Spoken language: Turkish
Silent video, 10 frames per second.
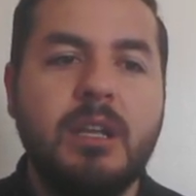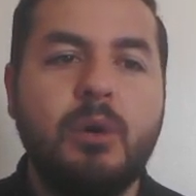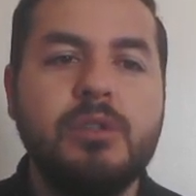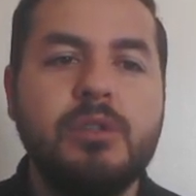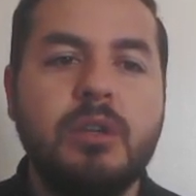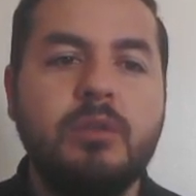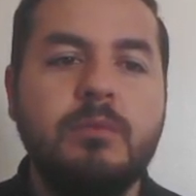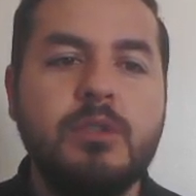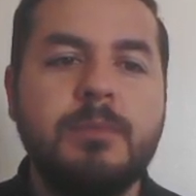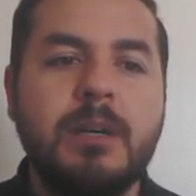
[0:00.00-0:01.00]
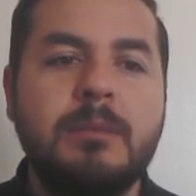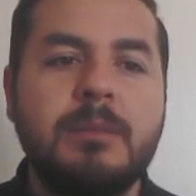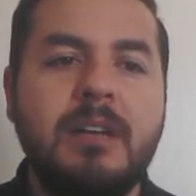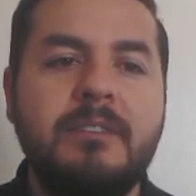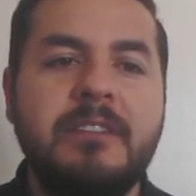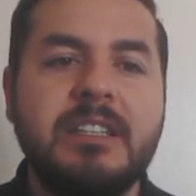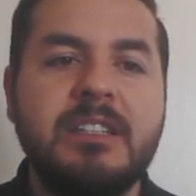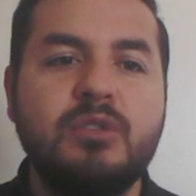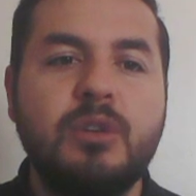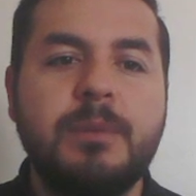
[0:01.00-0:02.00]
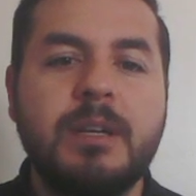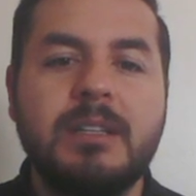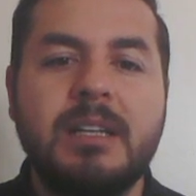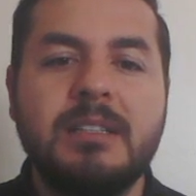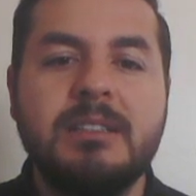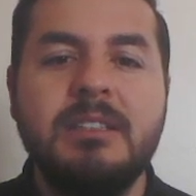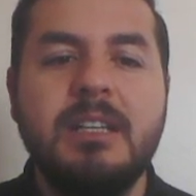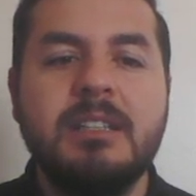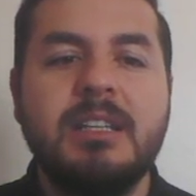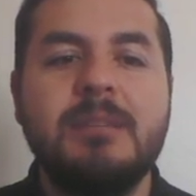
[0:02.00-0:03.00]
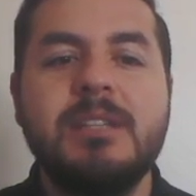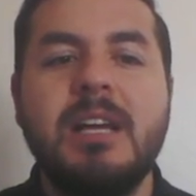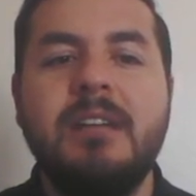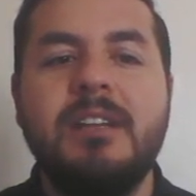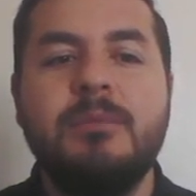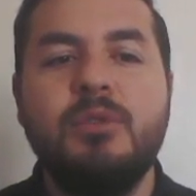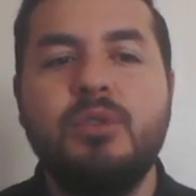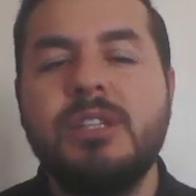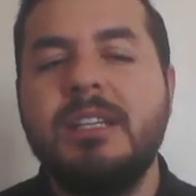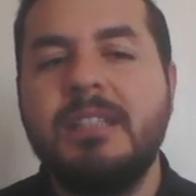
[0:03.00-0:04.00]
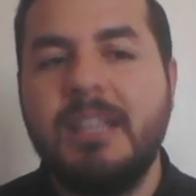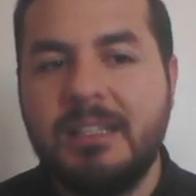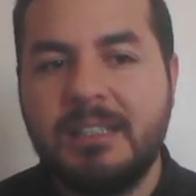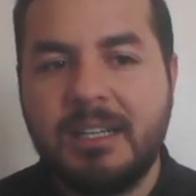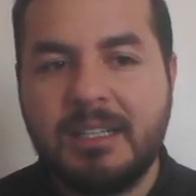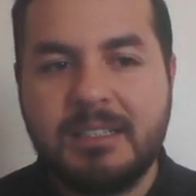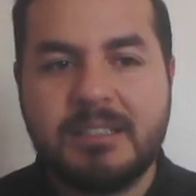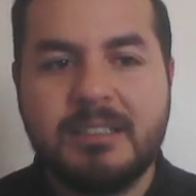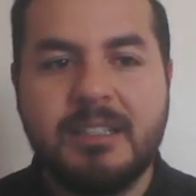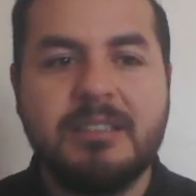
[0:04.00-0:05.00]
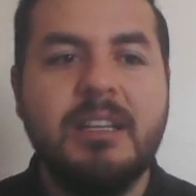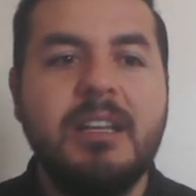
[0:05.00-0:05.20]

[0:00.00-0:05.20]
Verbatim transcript: O yüzden humus bakımından fakir topraklardır. Tarımsal verimi yüksek değildir arkadaşlar.